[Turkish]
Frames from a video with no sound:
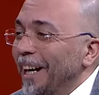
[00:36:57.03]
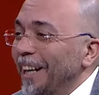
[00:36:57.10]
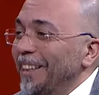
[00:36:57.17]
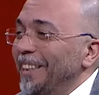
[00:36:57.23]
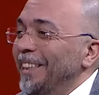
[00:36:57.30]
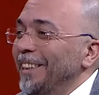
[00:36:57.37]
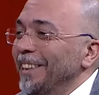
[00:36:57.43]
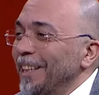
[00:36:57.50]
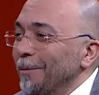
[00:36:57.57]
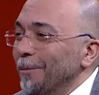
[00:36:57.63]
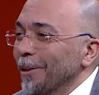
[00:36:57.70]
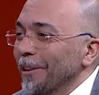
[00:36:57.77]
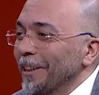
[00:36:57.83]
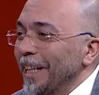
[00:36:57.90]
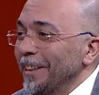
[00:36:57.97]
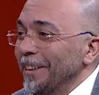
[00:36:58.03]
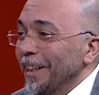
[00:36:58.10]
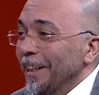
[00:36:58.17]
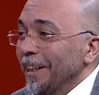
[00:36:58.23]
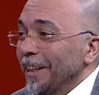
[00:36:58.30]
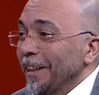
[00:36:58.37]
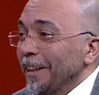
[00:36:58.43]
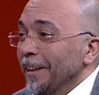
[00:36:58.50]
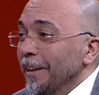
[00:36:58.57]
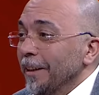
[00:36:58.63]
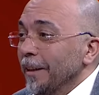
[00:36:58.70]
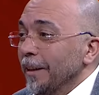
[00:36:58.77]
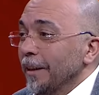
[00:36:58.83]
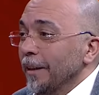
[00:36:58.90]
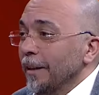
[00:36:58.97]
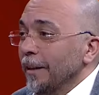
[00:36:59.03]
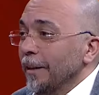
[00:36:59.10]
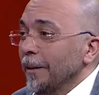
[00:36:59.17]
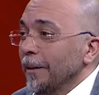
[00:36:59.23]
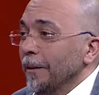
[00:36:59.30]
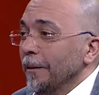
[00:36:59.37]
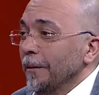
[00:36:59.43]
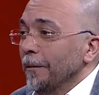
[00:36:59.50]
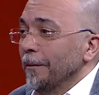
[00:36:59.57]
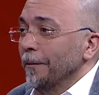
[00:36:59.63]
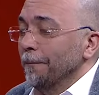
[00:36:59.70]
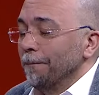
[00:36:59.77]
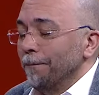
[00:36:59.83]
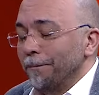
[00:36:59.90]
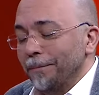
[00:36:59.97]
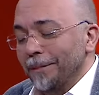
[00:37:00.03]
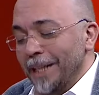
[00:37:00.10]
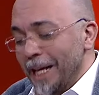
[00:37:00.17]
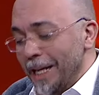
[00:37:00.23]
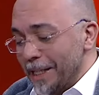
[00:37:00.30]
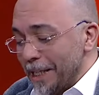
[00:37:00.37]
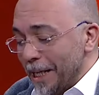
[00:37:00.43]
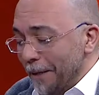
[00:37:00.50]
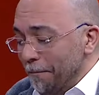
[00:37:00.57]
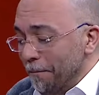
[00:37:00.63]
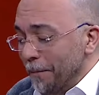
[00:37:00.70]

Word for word: haddinde Art bulunan. etmiyor ama. Masa kalmadı ya. Neyse.